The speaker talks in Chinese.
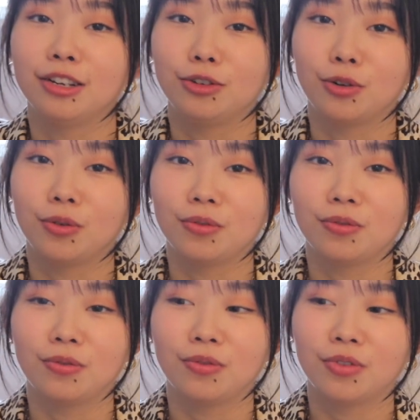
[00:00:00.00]
这
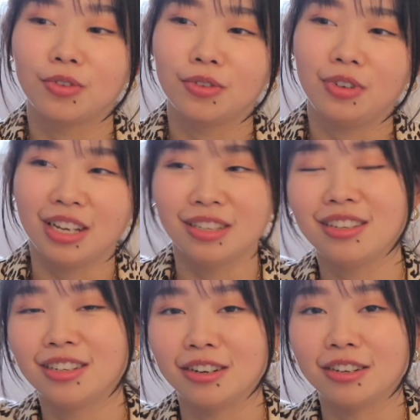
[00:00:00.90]
种灵
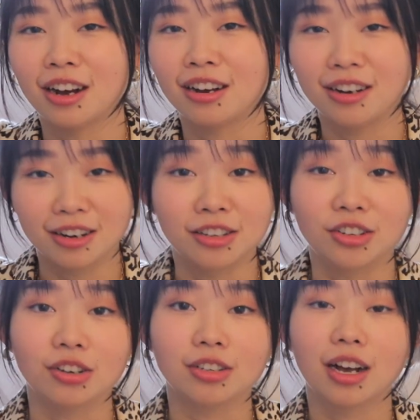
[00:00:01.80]
性成长、个
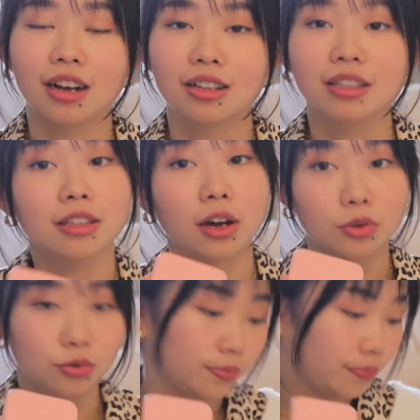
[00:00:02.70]
人成长的
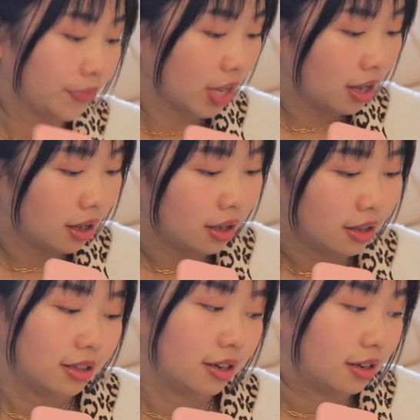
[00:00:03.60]
道路。
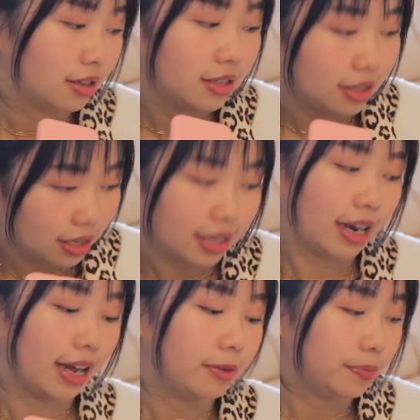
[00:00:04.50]
那接
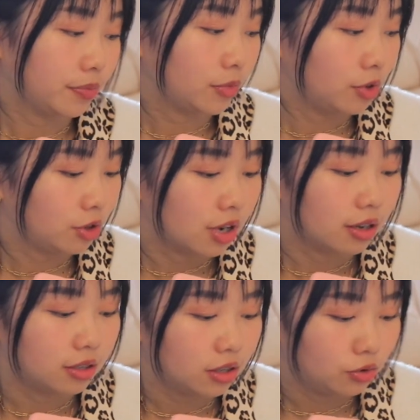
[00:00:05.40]
下来就
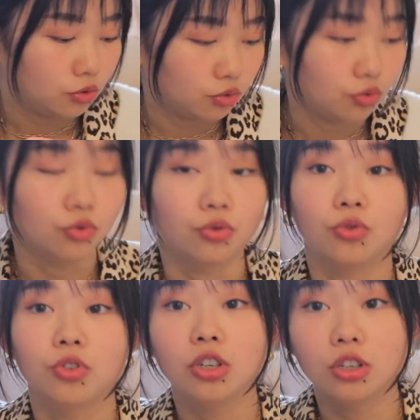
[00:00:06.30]
要进
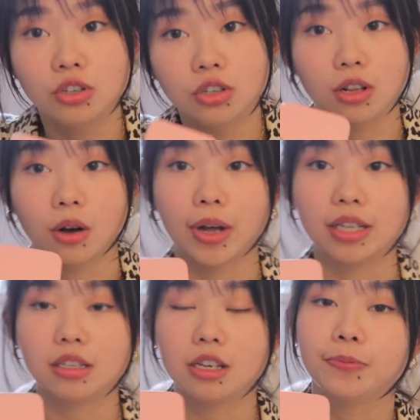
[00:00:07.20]
入日志的
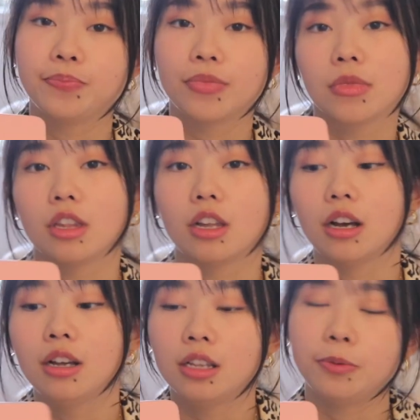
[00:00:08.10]
环节。
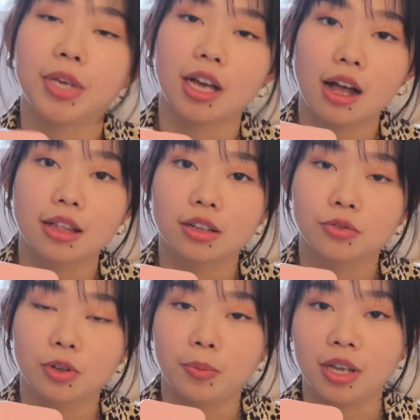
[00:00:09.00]
那你们也看
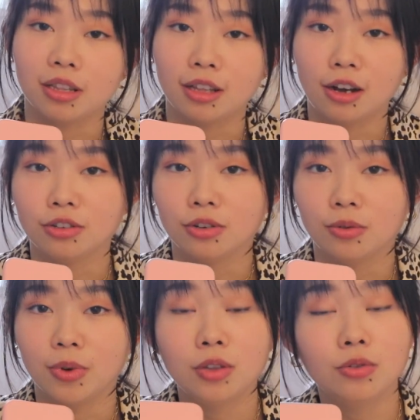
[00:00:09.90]
到我的频道
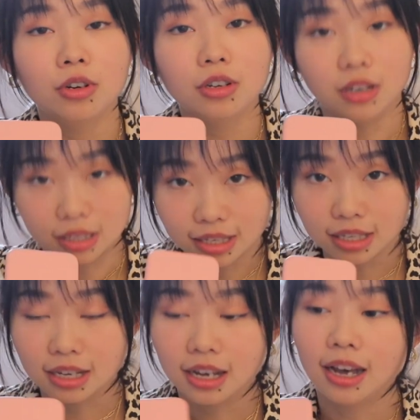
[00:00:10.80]
有维多日
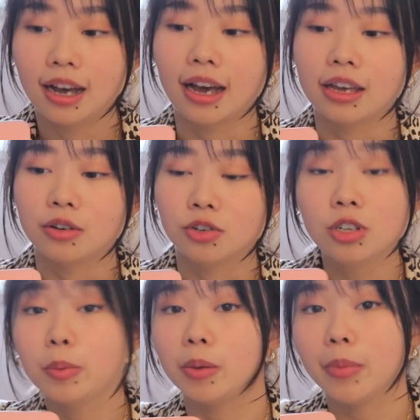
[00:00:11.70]
记，还有
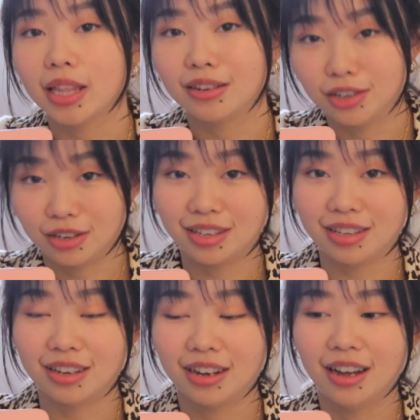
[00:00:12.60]
视频版的日
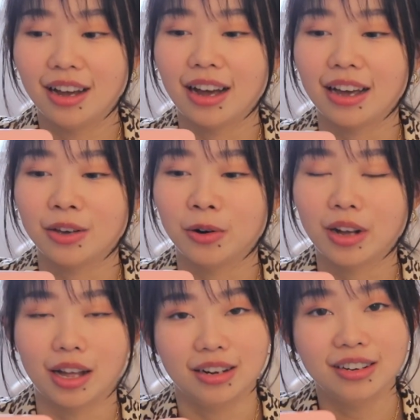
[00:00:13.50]
记，还有
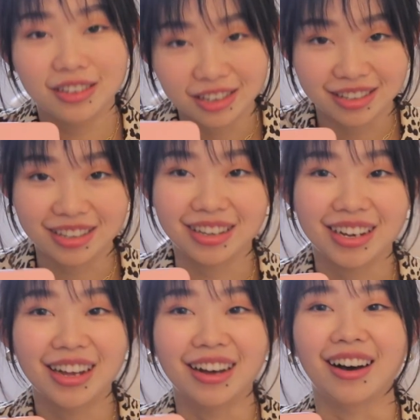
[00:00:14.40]
感恩日
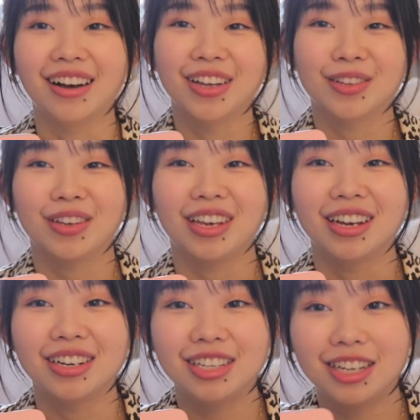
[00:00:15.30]
记啊，所以。
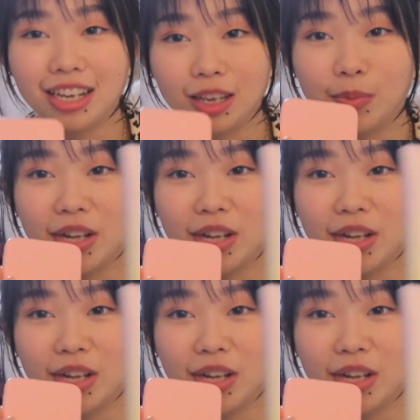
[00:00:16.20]
这一